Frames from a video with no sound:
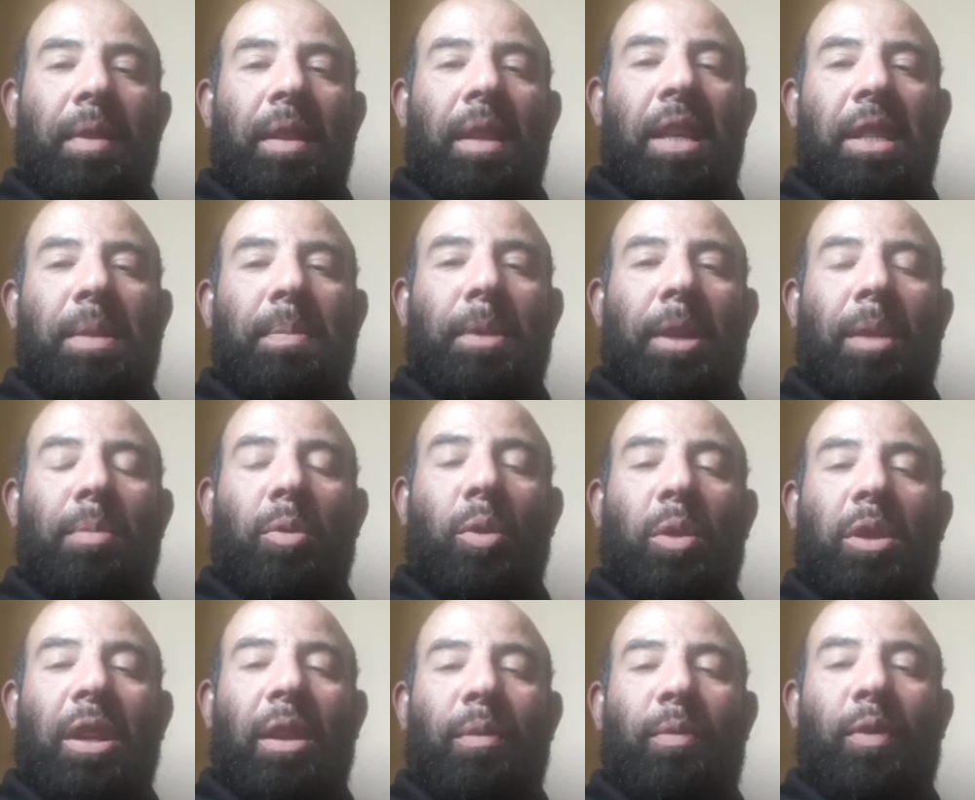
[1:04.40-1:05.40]
نسبة
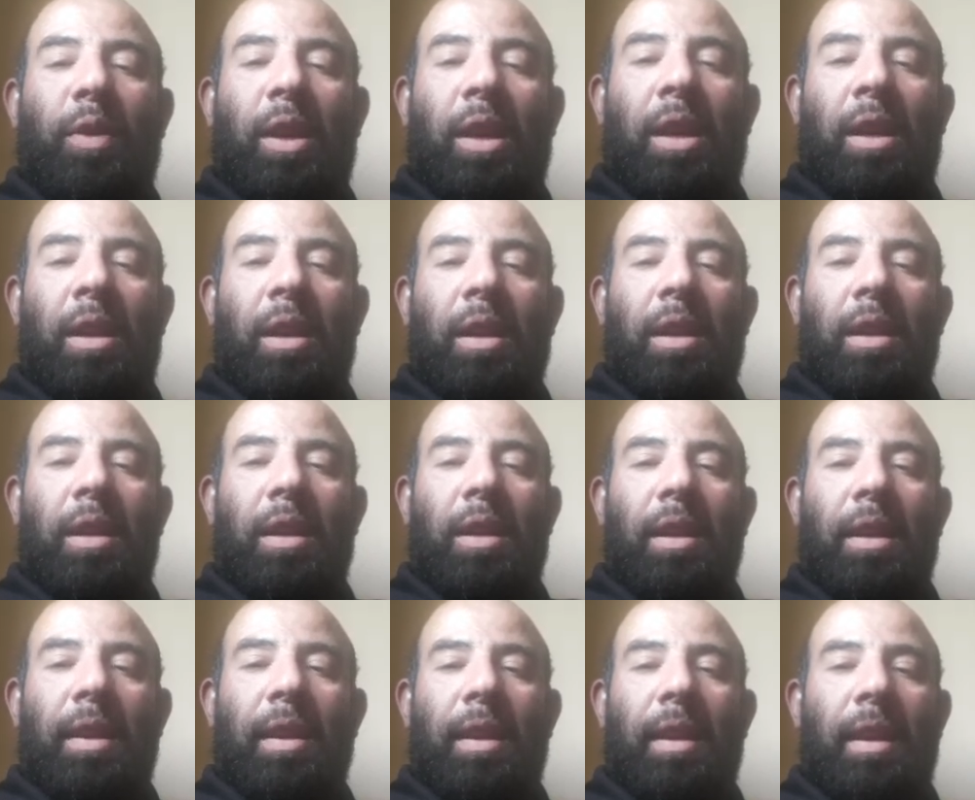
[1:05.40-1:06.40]
البروتين فيه
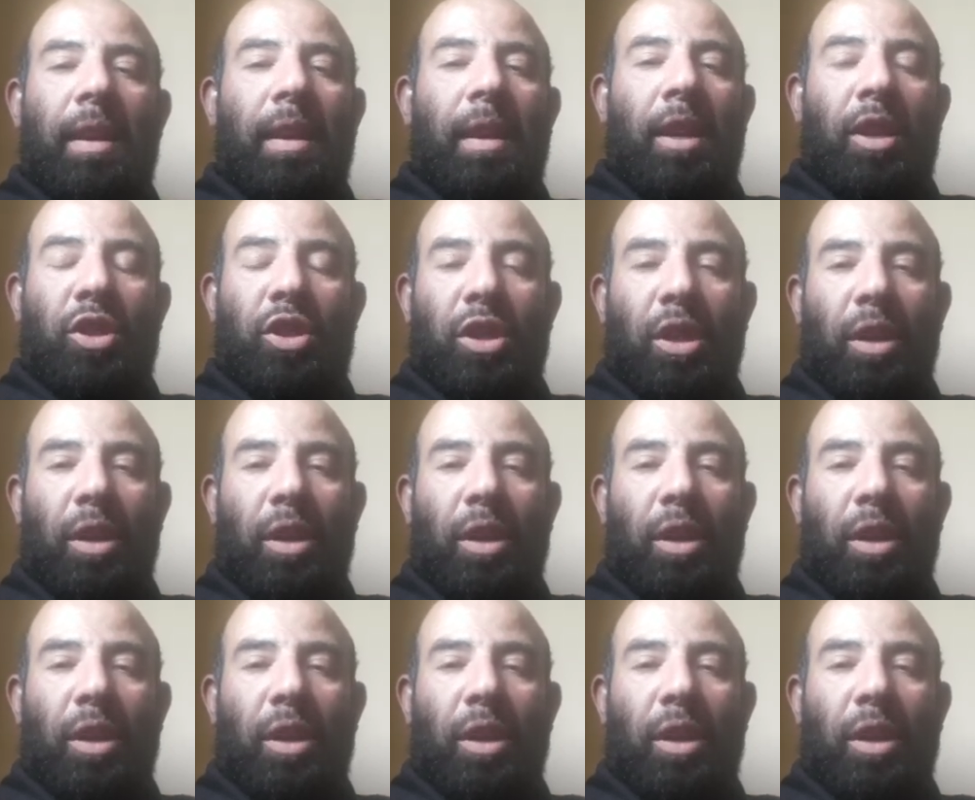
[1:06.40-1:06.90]
20%